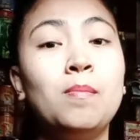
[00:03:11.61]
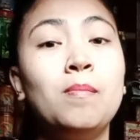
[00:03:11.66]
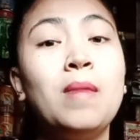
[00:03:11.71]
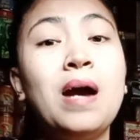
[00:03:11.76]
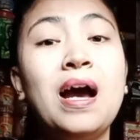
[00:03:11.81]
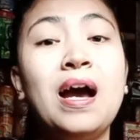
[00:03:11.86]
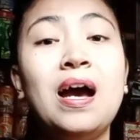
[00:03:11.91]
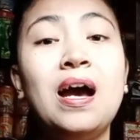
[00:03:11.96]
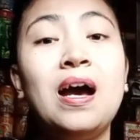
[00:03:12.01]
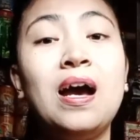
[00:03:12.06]

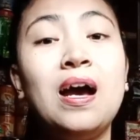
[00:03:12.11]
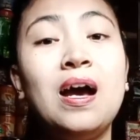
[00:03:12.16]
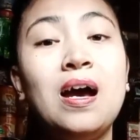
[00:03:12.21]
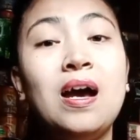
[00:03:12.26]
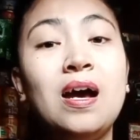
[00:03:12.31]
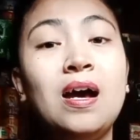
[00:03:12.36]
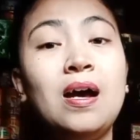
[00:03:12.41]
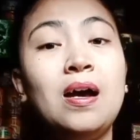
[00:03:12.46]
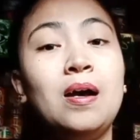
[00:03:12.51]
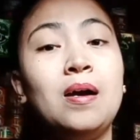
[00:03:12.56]

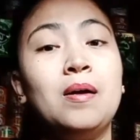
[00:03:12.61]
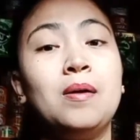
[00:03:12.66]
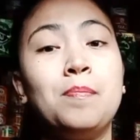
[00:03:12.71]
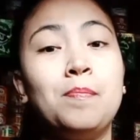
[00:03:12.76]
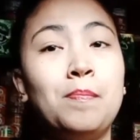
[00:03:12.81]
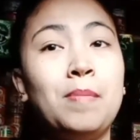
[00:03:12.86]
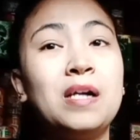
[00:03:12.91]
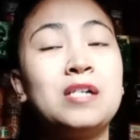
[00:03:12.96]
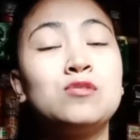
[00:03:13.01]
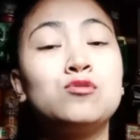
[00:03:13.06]

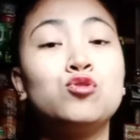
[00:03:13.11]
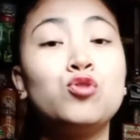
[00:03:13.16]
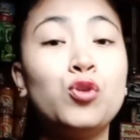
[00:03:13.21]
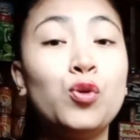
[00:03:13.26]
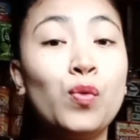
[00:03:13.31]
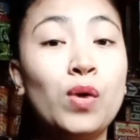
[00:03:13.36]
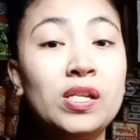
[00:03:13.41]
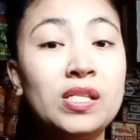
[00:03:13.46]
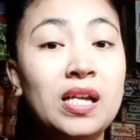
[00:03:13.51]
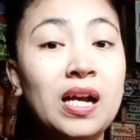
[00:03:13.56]

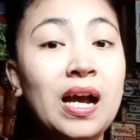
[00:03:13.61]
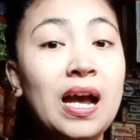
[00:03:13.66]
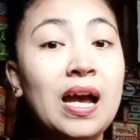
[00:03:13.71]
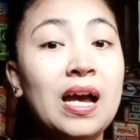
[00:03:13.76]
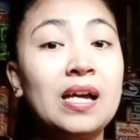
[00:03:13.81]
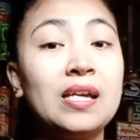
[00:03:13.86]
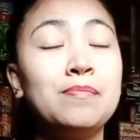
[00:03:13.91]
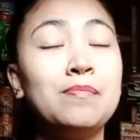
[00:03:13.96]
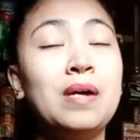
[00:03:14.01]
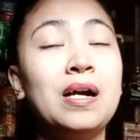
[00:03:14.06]
mapagtuyuan ng
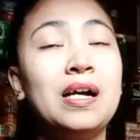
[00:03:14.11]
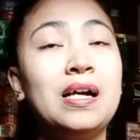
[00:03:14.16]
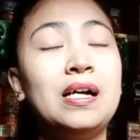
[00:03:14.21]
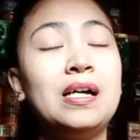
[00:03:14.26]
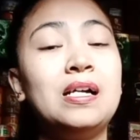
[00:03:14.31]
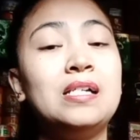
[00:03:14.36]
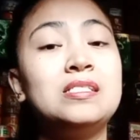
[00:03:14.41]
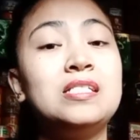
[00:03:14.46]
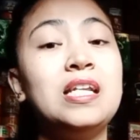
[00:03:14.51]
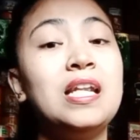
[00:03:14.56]
aking
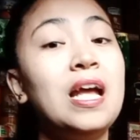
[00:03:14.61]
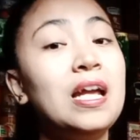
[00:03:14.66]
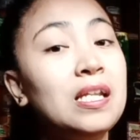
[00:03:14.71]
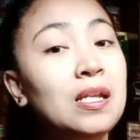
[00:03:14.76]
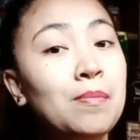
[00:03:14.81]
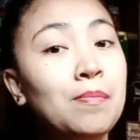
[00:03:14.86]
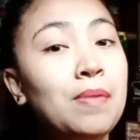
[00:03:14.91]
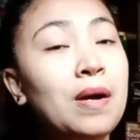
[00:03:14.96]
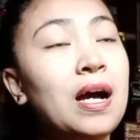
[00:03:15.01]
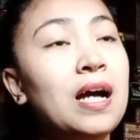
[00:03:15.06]
mga
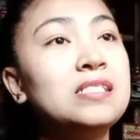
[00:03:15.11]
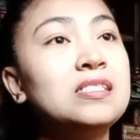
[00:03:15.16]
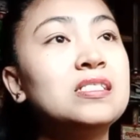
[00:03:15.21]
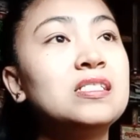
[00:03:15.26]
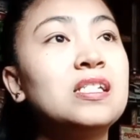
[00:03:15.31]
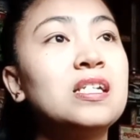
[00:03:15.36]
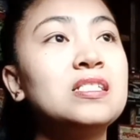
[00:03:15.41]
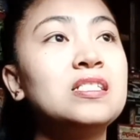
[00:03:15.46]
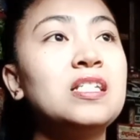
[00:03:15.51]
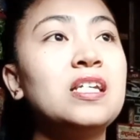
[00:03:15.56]

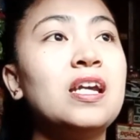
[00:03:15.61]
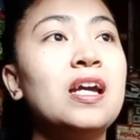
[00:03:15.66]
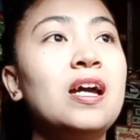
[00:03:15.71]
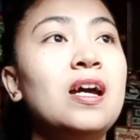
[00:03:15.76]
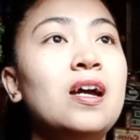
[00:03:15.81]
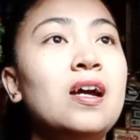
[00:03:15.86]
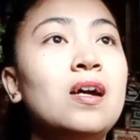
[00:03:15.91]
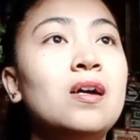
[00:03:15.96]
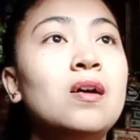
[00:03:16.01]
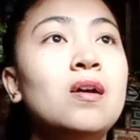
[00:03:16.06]
nilalabhan kasi
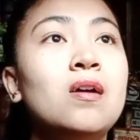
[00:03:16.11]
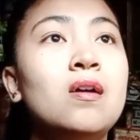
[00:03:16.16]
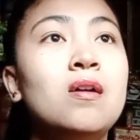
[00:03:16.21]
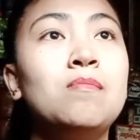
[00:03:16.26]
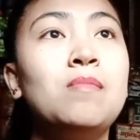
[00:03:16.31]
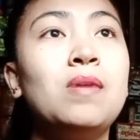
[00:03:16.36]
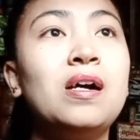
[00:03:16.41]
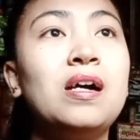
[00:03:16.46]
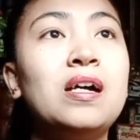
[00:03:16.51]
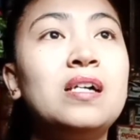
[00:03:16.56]
nga
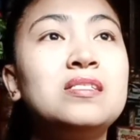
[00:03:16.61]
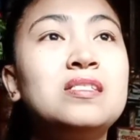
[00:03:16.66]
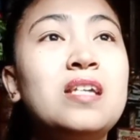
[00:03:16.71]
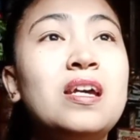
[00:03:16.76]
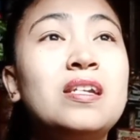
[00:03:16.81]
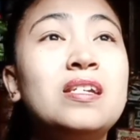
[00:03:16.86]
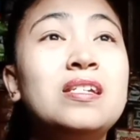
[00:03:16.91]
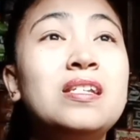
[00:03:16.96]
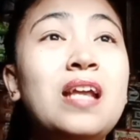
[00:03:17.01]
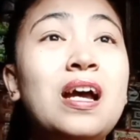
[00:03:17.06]
mga
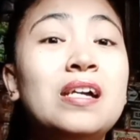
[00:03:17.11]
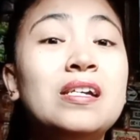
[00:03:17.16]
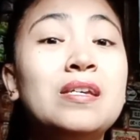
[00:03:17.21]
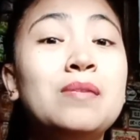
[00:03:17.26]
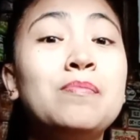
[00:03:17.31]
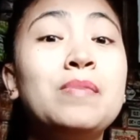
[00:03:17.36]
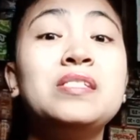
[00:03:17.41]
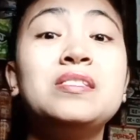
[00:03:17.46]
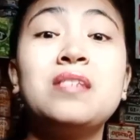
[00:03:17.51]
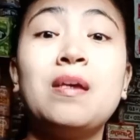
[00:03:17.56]
kasari
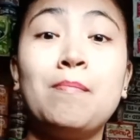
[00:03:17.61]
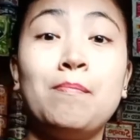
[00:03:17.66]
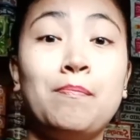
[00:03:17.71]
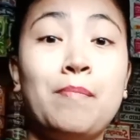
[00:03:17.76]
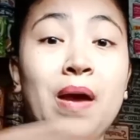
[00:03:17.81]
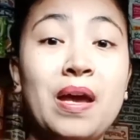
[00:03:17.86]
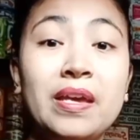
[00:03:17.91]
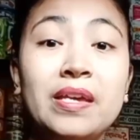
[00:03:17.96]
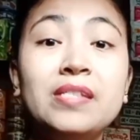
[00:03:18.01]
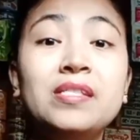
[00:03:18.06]
laging may
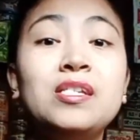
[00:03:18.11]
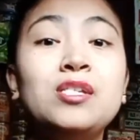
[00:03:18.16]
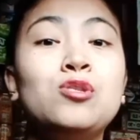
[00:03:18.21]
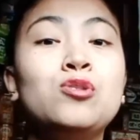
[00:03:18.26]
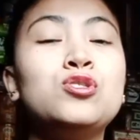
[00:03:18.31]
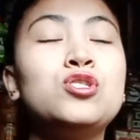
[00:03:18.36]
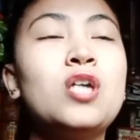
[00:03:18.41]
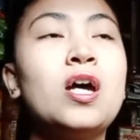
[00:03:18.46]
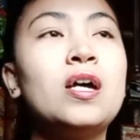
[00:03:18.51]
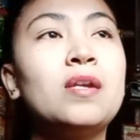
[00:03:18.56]
sampay
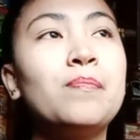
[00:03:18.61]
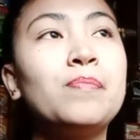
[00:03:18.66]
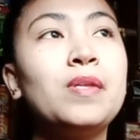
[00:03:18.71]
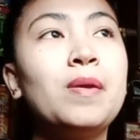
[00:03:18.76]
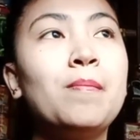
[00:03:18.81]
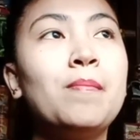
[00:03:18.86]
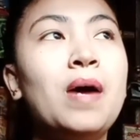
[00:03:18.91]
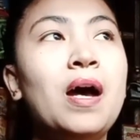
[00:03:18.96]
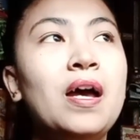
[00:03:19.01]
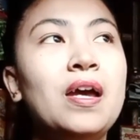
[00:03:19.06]
dito sa harap
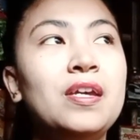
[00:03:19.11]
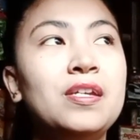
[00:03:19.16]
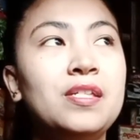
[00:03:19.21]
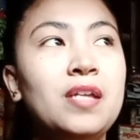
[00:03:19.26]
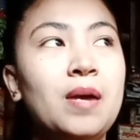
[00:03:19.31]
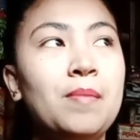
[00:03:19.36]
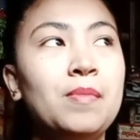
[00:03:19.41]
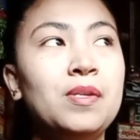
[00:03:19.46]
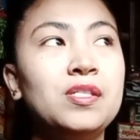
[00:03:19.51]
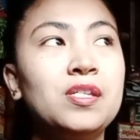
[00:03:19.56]
ng bahay
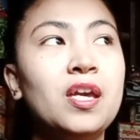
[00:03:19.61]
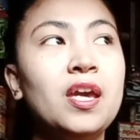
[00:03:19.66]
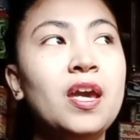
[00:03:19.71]
namin.